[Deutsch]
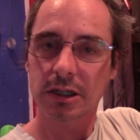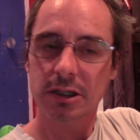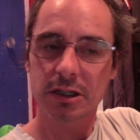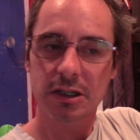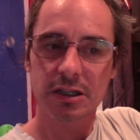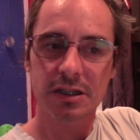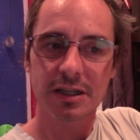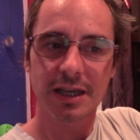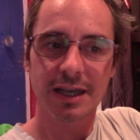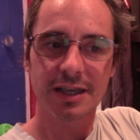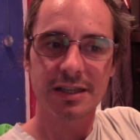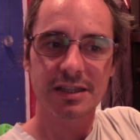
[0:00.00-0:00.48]

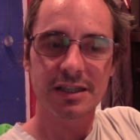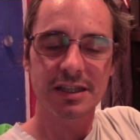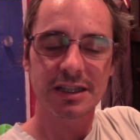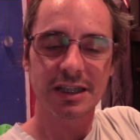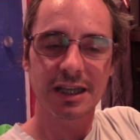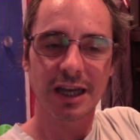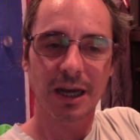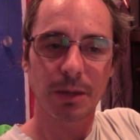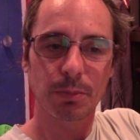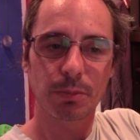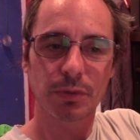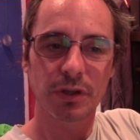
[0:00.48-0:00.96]
Das heißt, ich
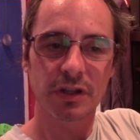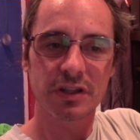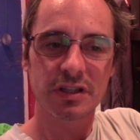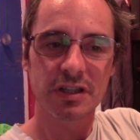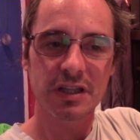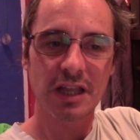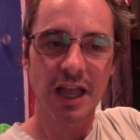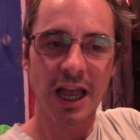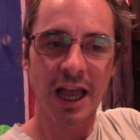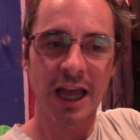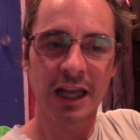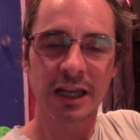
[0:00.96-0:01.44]
habe
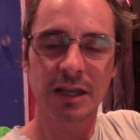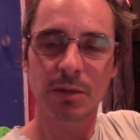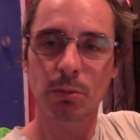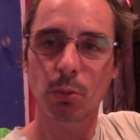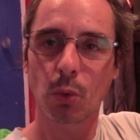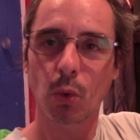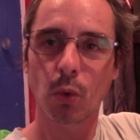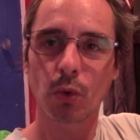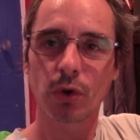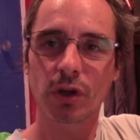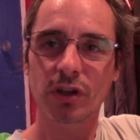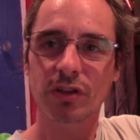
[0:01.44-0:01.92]
jetzt einen
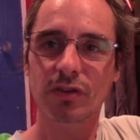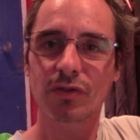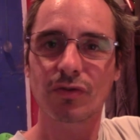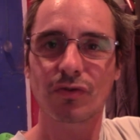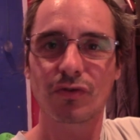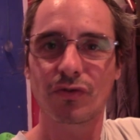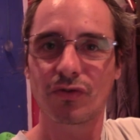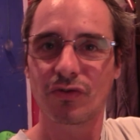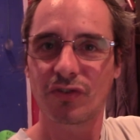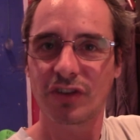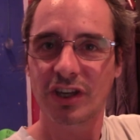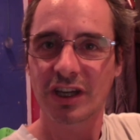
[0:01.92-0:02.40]
Monat
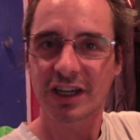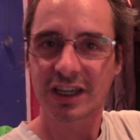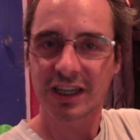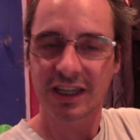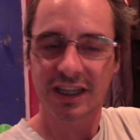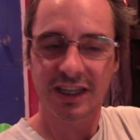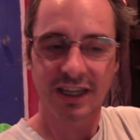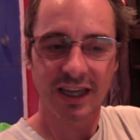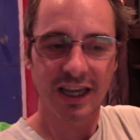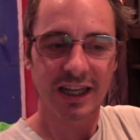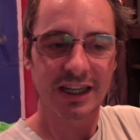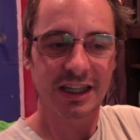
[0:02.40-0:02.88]

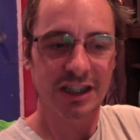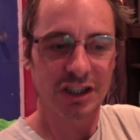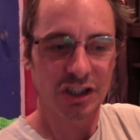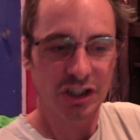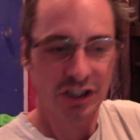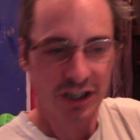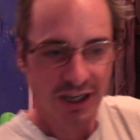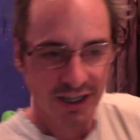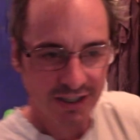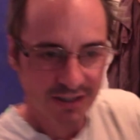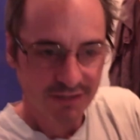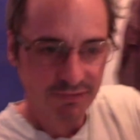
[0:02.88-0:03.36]
wirklich keinen
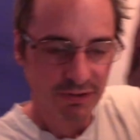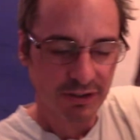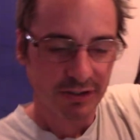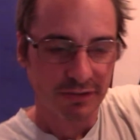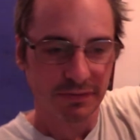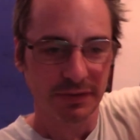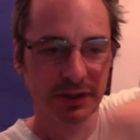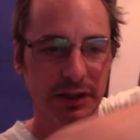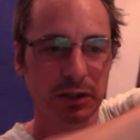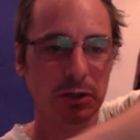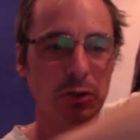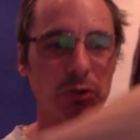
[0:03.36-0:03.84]
Stress, was
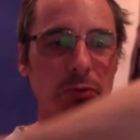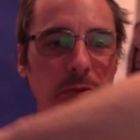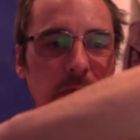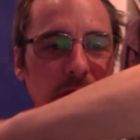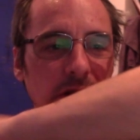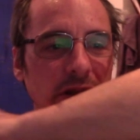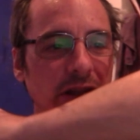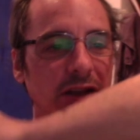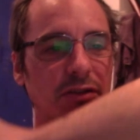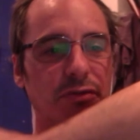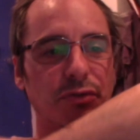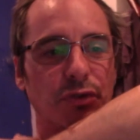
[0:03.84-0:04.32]
Videos
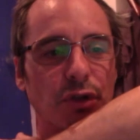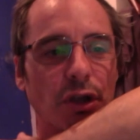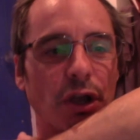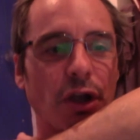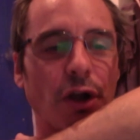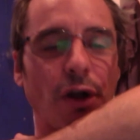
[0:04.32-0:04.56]
betrifft.